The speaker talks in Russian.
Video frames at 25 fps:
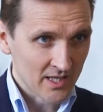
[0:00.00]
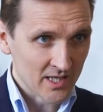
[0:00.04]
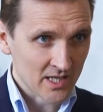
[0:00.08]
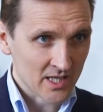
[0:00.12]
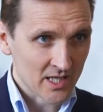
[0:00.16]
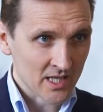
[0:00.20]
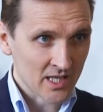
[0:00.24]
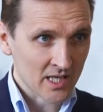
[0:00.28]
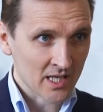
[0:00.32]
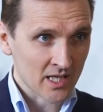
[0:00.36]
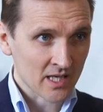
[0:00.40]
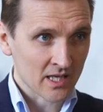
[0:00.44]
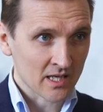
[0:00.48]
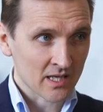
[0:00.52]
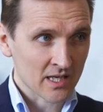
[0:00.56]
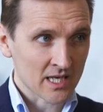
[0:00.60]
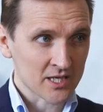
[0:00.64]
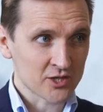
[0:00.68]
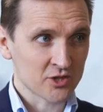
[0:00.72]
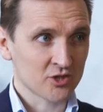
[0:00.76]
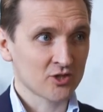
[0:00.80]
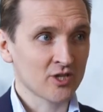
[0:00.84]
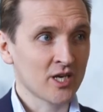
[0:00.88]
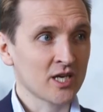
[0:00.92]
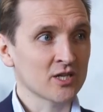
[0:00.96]
И
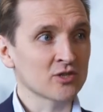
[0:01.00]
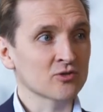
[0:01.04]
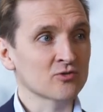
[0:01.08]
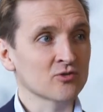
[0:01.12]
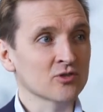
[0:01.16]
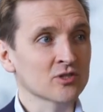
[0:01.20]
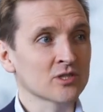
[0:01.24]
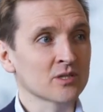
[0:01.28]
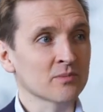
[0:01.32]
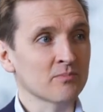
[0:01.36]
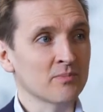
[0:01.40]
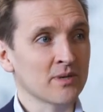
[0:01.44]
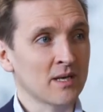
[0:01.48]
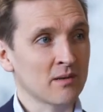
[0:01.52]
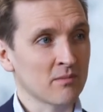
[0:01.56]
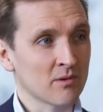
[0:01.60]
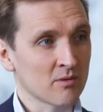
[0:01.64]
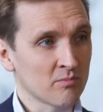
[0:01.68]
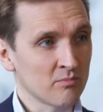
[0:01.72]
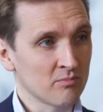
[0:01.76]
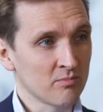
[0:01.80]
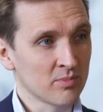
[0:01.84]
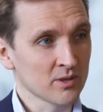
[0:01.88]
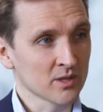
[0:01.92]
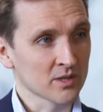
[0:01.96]
я считаю, что это
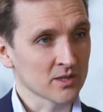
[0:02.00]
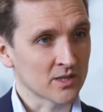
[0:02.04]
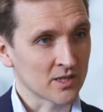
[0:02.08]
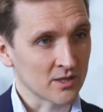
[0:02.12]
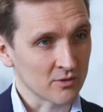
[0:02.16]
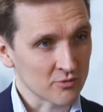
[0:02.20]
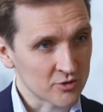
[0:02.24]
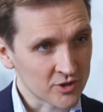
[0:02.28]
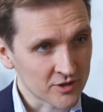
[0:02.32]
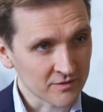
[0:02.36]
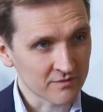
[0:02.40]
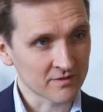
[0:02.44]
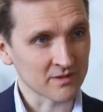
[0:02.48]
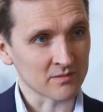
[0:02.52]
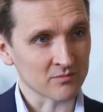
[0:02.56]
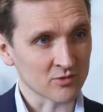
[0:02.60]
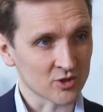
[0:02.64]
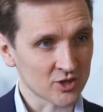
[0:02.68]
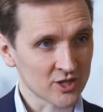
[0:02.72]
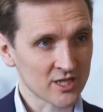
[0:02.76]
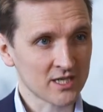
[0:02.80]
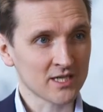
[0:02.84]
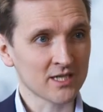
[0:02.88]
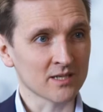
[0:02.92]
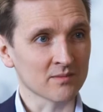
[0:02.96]
прямо был ключевым
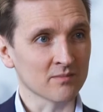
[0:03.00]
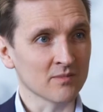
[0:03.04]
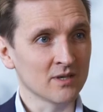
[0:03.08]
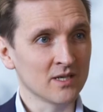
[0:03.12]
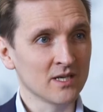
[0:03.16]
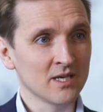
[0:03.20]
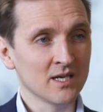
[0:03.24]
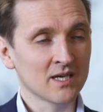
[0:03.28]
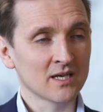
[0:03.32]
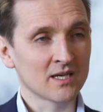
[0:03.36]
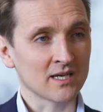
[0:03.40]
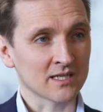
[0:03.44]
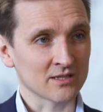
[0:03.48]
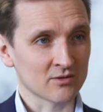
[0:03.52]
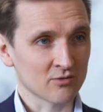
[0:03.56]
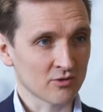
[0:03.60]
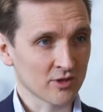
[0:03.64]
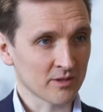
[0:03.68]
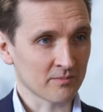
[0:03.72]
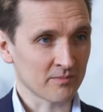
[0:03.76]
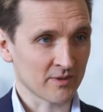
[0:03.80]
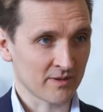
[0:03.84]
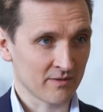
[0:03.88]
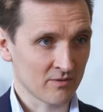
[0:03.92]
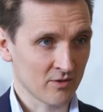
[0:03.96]
шагом,
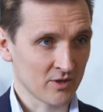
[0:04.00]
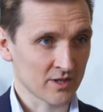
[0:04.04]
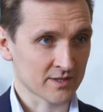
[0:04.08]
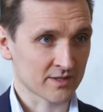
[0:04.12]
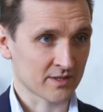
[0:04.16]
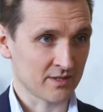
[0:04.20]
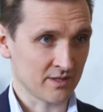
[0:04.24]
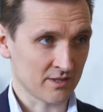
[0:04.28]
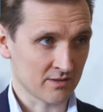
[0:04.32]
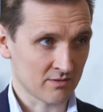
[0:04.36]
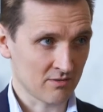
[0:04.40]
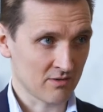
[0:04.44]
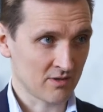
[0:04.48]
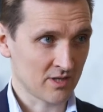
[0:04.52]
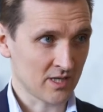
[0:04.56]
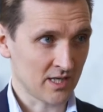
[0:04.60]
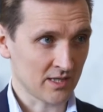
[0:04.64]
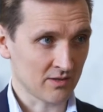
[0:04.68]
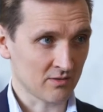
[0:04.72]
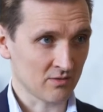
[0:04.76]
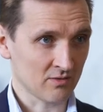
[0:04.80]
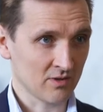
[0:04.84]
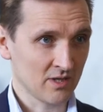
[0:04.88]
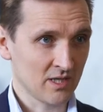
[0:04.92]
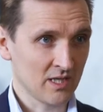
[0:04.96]
который привел нас к
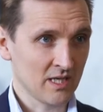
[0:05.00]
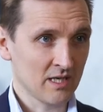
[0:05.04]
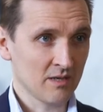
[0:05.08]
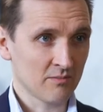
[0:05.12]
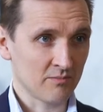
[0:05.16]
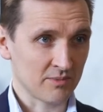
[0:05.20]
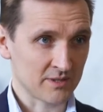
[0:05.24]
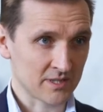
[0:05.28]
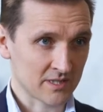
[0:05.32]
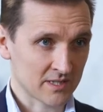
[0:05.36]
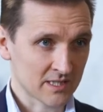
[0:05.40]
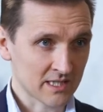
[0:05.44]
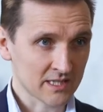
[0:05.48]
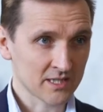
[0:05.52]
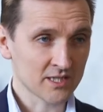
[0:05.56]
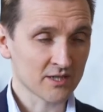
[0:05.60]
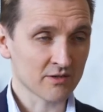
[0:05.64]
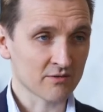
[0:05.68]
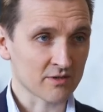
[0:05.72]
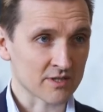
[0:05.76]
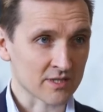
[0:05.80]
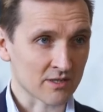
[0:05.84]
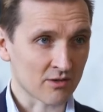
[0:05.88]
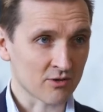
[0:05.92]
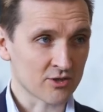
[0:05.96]
результату.
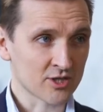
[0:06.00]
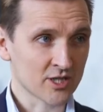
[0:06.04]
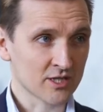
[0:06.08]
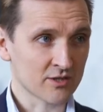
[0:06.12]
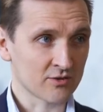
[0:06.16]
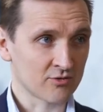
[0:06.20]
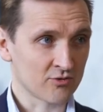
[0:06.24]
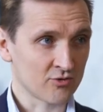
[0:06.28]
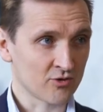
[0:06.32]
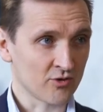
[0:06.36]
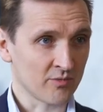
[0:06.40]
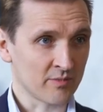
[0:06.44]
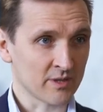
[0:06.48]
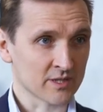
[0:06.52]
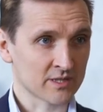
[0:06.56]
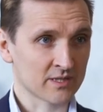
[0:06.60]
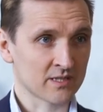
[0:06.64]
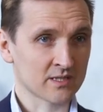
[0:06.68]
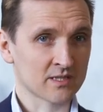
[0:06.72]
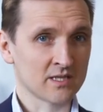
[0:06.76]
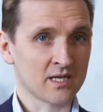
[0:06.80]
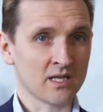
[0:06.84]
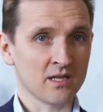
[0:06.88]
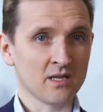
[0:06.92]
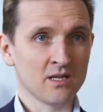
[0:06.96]
Позиционирование заключалось в чем? Я
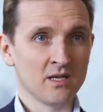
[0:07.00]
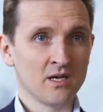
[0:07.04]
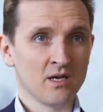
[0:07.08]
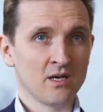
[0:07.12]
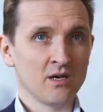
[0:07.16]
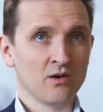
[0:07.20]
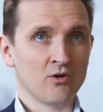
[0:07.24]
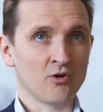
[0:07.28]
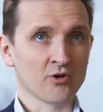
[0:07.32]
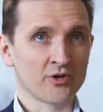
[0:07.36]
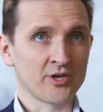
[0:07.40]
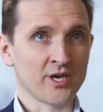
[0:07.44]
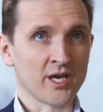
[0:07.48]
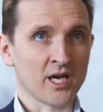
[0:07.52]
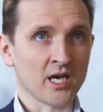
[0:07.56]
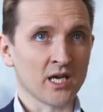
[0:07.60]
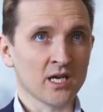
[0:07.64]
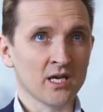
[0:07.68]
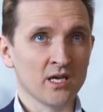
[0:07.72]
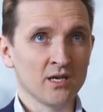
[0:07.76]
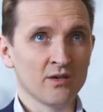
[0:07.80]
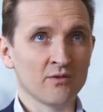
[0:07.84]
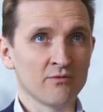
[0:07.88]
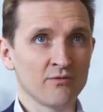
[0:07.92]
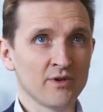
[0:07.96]
сказал,
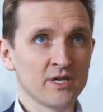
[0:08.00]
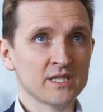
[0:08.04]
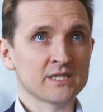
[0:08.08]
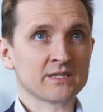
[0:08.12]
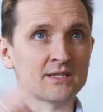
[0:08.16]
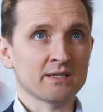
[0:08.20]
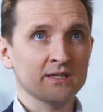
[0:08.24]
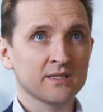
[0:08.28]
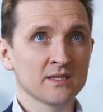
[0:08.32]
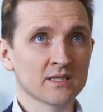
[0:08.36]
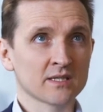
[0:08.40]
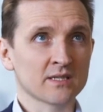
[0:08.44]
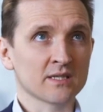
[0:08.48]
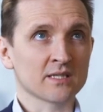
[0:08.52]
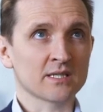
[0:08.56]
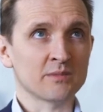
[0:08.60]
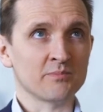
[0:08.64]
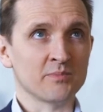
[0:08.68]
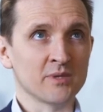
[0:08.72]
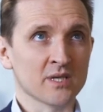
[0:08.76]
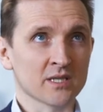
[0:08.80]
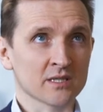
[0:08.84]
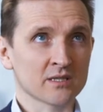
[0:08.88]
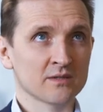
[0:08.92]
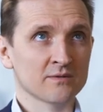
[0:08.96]
окей, весь рынок
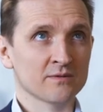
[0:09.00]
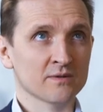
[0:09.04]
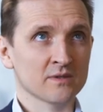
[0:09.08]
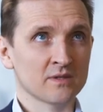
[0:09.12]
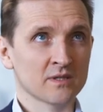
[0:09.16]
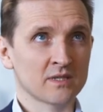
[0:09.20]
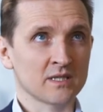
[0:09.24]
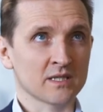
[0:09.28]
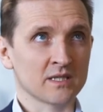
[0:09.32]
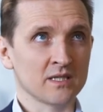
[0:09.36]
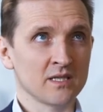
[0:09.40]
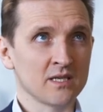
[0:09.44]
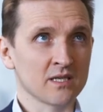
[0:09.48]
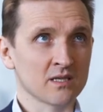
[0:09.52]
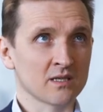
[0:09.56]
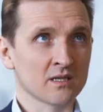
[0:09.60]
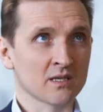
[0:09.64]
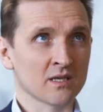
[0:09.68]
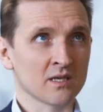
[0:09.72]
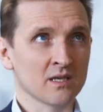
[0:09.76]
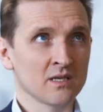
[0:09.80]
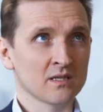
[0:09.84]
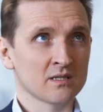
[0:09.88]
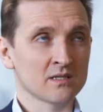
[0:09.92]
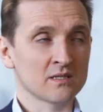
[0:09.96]
экспертов – это
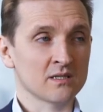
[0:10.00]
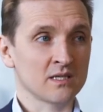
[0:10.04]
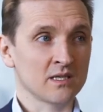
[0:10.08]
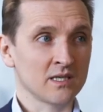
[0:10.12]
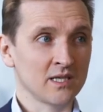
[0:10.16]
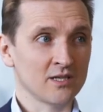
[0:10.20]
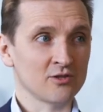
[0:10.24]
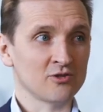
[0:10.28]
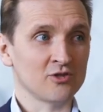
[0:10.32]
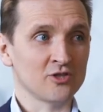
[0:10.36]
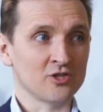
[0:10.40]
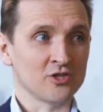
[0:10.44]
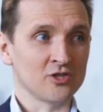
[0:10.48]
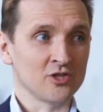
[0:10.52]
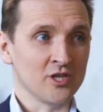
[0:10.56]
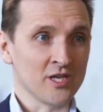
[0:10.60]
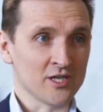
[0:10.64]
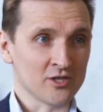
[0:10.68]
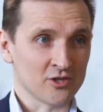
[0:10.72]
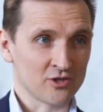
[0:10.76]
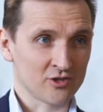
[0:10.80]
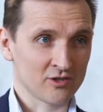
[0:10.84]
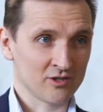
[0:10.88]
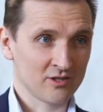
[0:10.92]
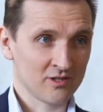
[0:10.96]
какие-то стареющие
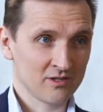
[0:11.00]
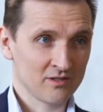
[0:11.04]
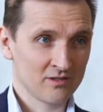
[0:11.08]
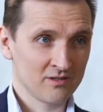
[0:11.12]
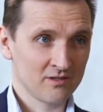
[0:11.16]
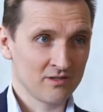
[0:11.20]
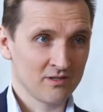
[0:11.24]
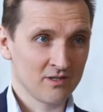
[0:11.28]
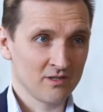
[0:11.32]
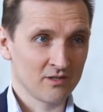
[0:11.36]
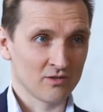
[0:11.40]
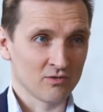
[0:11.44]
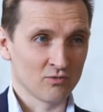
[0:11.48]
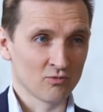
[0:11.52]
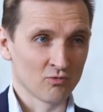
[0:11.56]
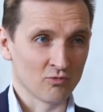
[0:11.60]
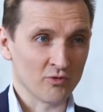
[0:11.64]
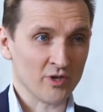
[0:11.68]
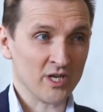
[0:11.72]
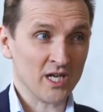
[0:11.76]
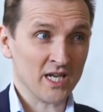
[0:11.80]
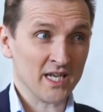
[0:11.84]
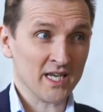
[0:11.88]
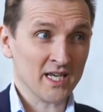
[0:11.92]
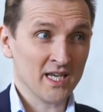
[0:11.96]
женщины,
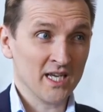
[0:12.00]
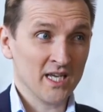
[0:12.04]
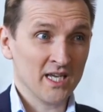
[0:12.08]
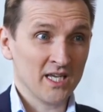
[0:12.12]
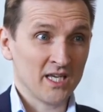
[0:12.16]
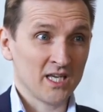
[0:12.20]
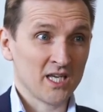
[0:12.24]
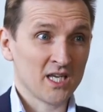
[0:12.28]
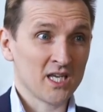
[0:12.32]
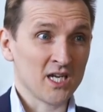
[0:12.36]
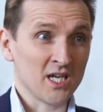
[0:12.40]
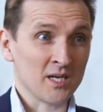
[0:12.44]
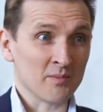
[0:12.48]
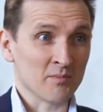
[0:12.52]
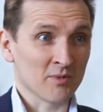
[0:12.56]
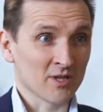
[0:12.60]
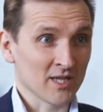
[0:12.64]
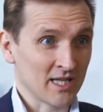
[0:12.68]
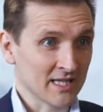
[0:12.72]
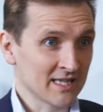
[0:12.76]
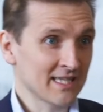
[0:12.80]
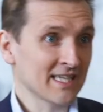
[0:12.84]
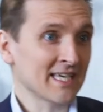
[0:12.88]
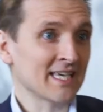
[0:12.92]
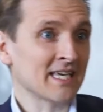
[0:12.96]
ну или или
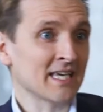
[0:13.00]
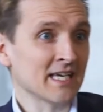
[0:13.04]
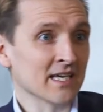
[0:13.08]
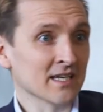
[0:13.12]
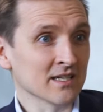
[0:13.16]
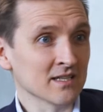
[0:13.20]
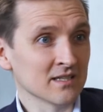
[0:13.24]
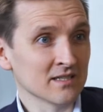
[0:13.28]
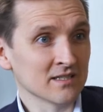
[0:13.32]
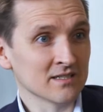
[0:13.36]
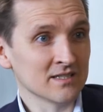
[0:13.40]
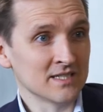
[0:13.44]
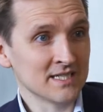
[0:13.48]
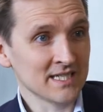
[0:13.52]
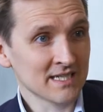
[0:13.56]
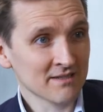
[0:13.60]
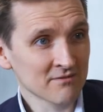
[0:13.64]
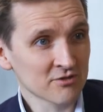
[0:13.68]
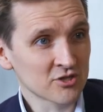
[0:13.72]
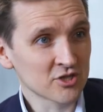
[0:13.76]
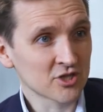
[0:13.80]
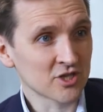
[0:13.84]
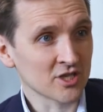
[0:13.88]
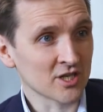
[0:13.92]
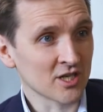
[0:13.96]
молодые
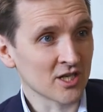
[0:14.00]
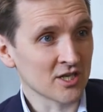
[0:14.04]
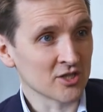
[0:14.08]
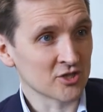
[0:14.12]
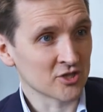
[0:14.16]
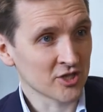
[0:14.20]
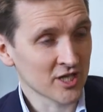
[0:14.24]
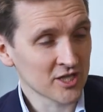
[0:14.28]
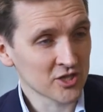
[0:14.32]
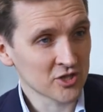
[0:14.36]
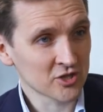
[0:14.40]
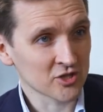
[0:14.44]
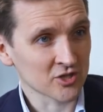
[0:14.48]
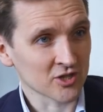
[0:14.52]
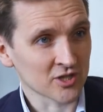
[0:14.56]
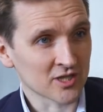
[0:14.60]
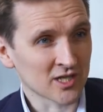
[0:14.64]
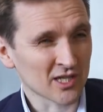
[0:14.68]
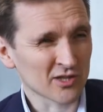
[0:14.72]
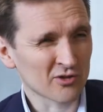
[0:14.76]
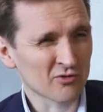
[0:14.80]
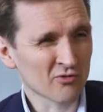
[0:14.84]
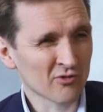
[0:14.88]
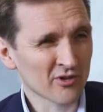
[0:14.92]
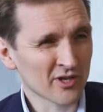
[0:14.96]
девочки или женщины,
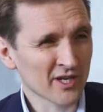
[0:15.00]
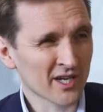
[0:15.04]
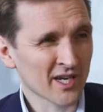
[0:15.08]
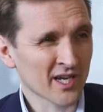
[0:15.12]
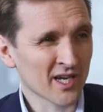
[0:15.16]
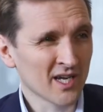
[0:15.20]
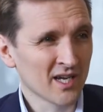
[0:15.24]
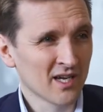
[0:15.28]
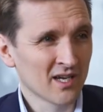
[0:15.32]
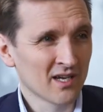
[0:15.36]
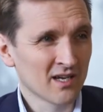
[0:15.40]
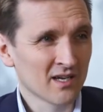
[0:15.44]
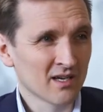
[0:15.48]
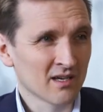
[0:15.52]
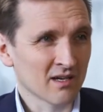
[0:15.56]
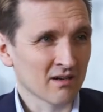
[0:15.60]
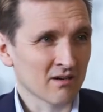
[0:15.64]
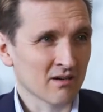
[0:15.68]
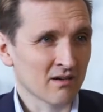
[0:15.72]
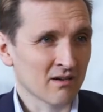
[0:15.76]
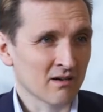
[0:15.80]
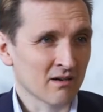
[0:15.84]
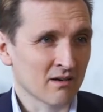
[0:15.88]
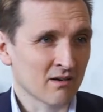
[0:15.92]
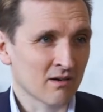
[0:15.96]
которые
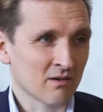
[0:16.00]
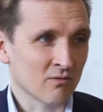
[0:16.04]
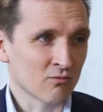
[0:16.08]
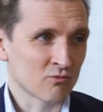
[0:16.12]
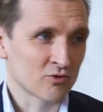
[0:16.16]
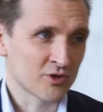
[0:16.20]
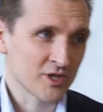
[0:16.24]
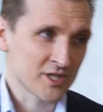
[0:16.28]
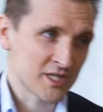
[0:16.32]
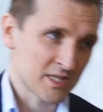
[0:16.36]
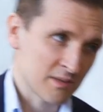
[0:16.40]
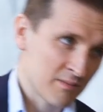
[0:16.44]
э, уже